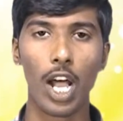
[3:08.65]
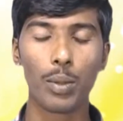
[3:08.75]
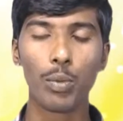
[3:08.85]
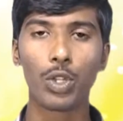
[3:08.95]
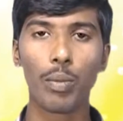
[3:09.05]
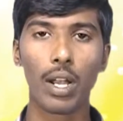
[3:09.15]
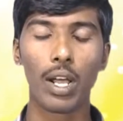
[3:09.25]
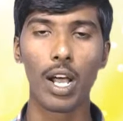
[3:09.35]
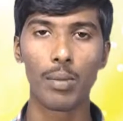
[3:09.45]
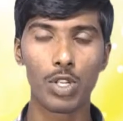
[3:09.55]
అద్భుతమైన
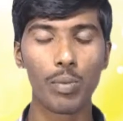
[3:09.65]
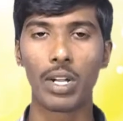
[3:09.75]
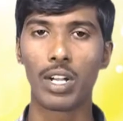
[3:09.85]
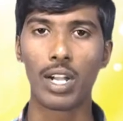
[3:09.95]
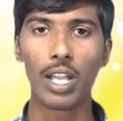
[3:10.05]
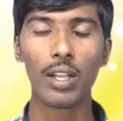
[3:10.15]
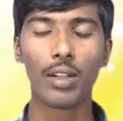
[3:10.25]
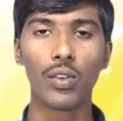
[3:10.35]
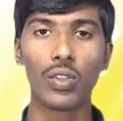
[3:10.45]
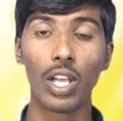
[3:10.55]
అంశం ఏంటంటే
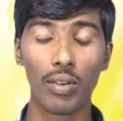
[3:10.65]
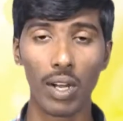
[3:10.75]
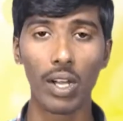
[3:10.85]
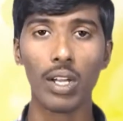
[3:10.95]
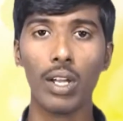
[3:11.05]
దేవా